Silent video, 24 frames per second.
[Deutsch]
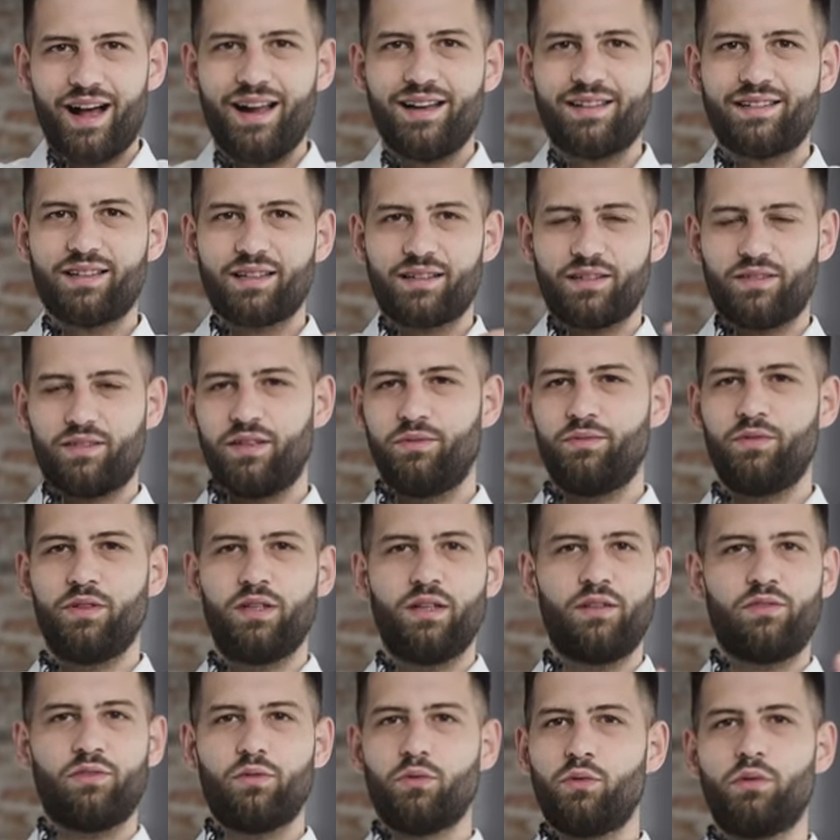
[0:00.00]
Alltag ist irgendwie
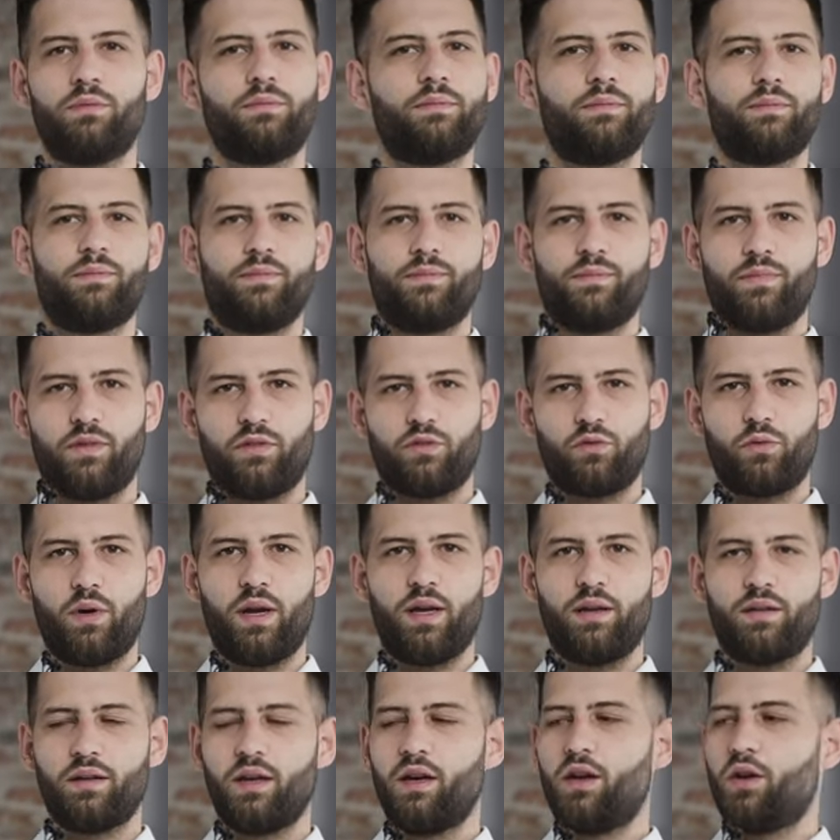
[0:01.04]
nicht so
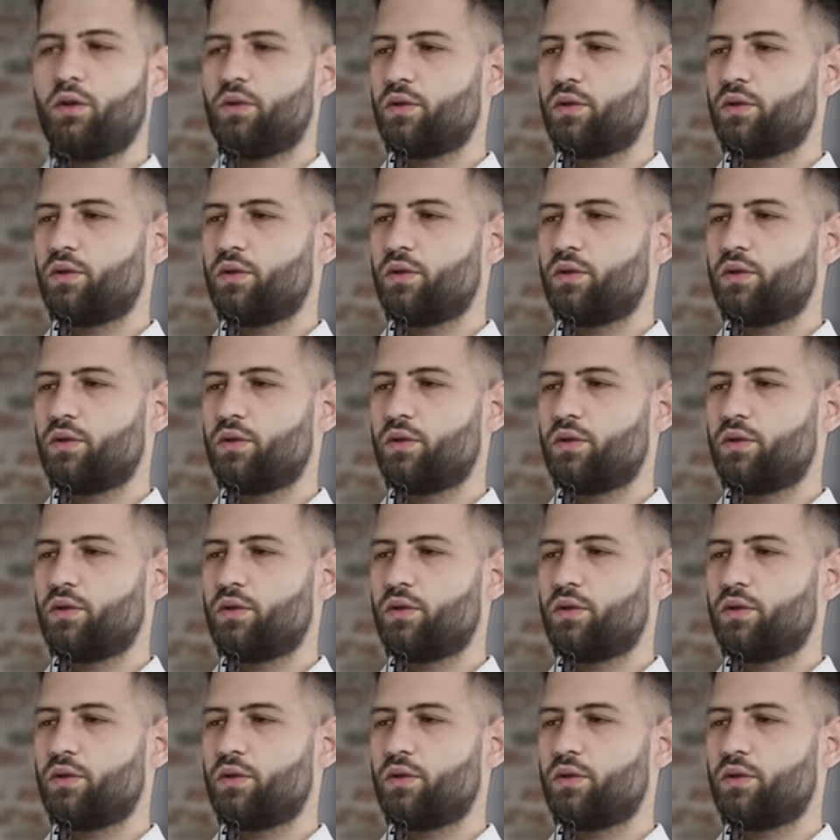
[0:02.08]
straight.